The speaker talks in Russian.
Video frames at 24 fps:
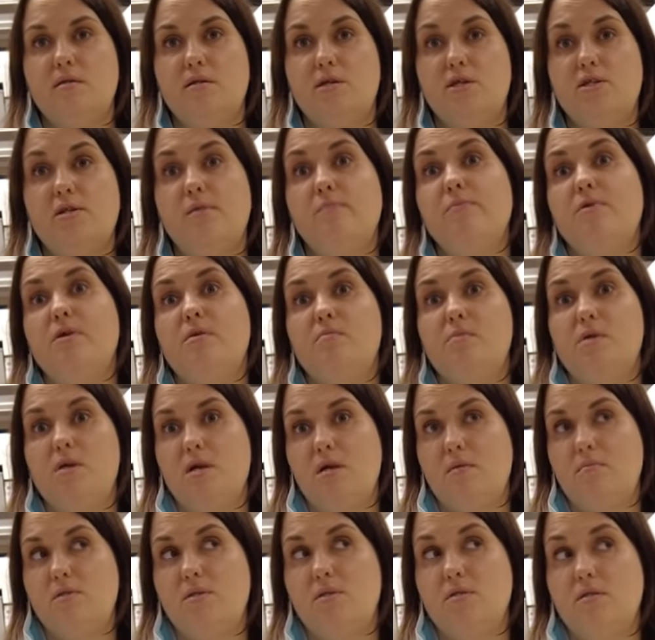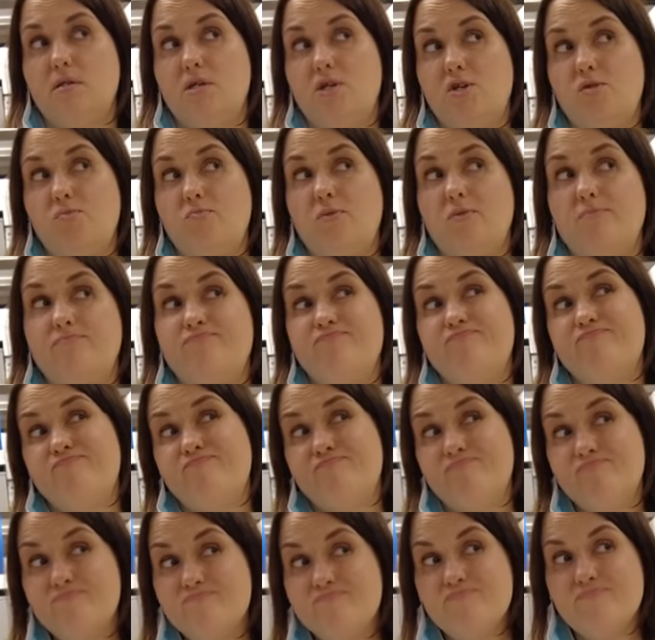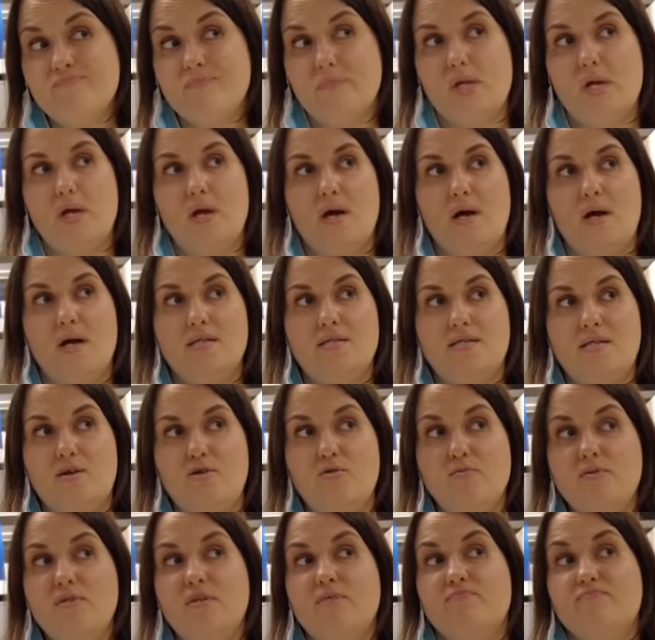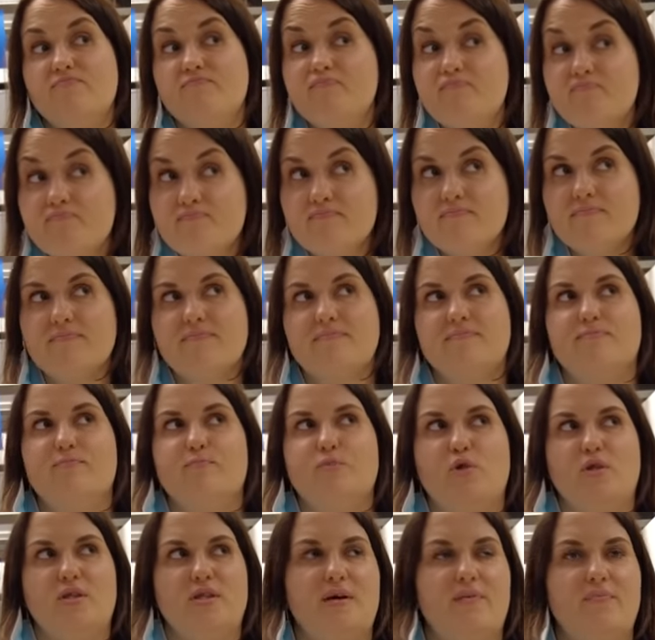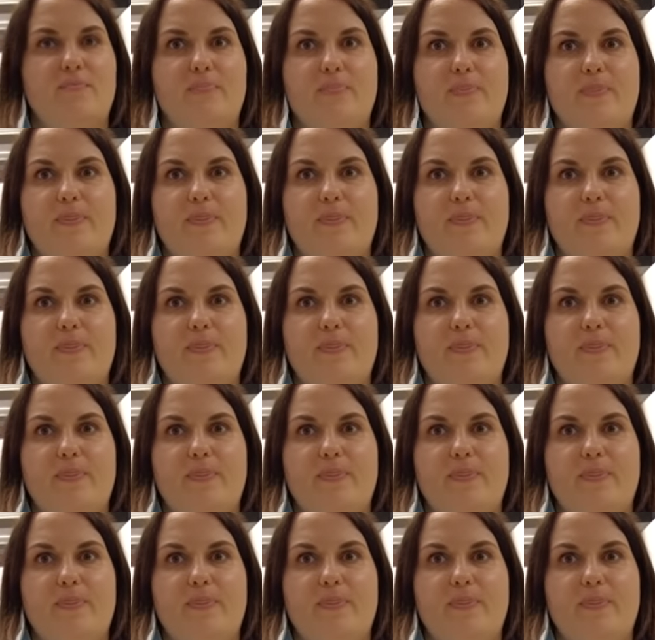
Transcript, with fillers: Если мы не меняемся, значит мы остаемся вот там.